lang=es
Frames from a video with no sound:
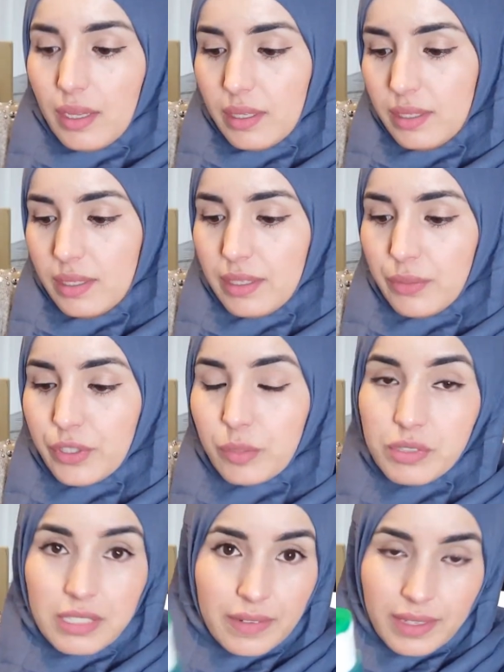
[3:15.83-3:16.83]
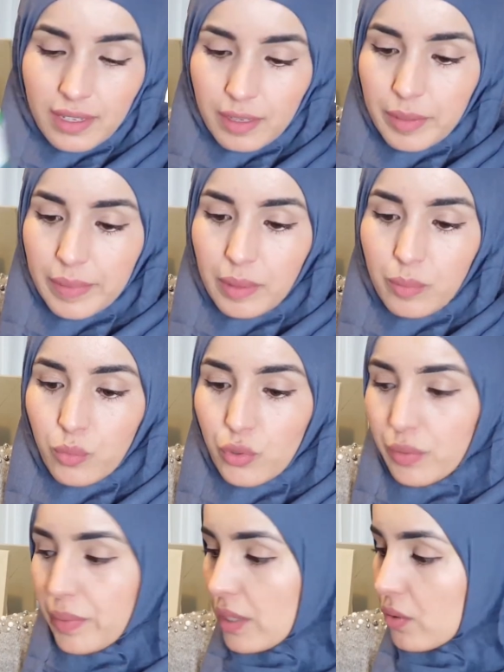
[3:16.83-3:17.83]
Y bueno, pues la verdad es que me va
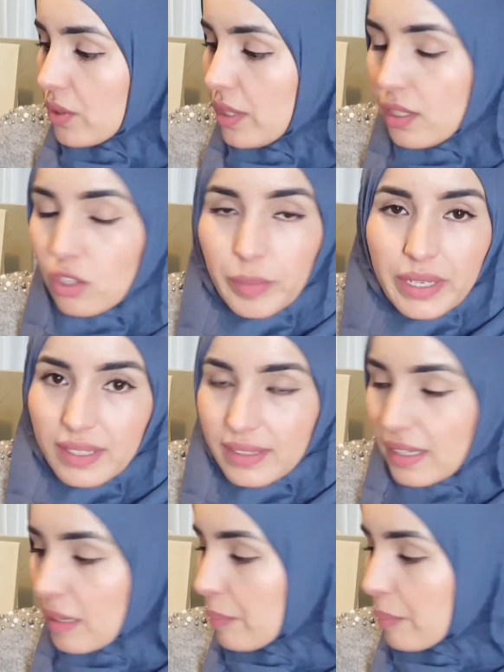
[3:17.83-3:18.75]
muy bien con él, no me irrita